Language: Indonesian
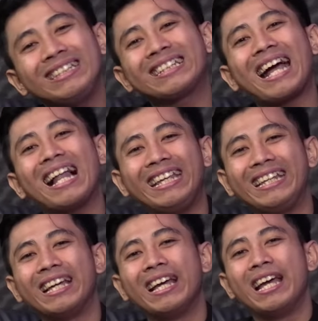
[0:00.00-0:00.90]

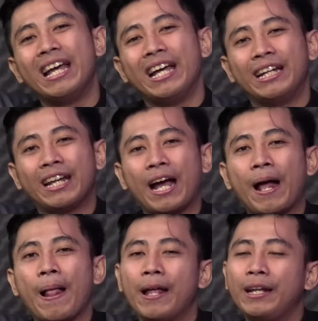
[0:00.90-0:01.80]
sekali. Nah,
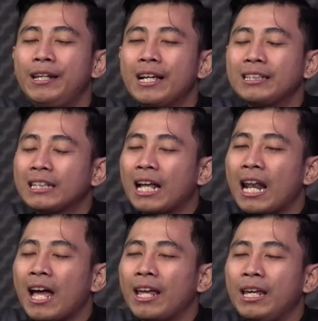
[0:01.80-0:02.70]
dia
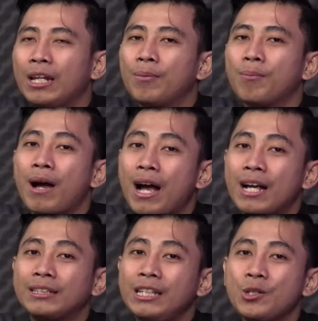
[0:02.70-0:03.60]
selain
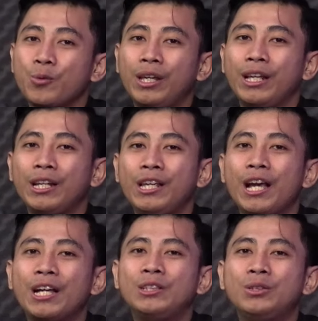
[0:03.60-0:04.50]
mahasiswi,
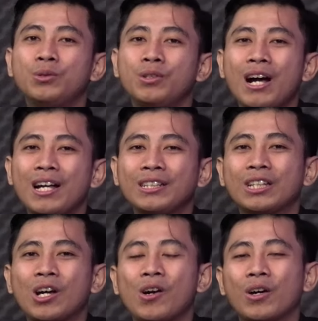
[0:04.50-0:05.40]
dia juga
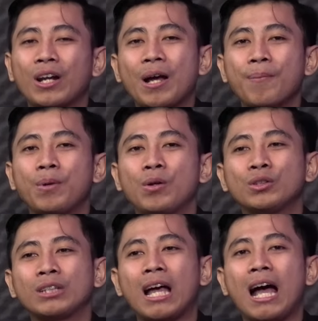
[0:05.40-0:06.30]
seorang
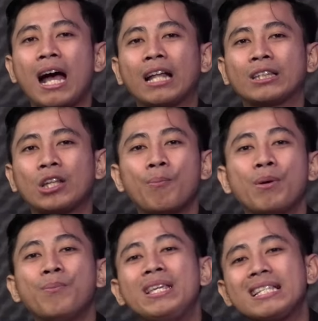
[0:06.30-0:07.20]
pengusaha atau
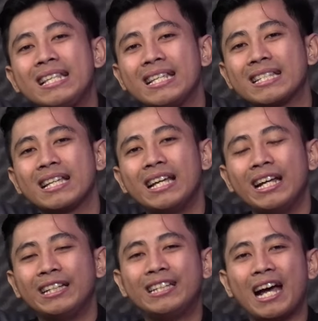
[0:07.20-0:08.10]
pembisnis.
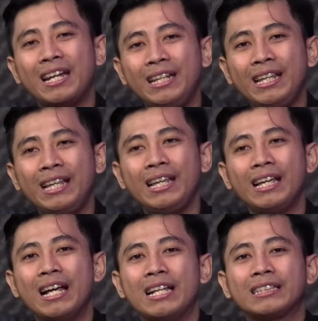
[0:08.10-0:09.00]
Jadi,
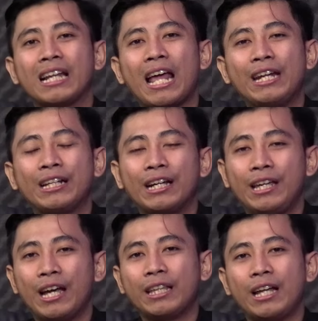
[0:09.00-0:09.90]
selain
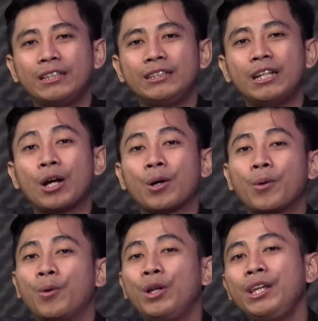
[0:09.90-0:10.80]
kegiatannya
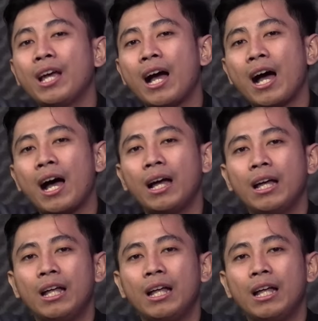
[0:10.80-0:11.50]
kuliah,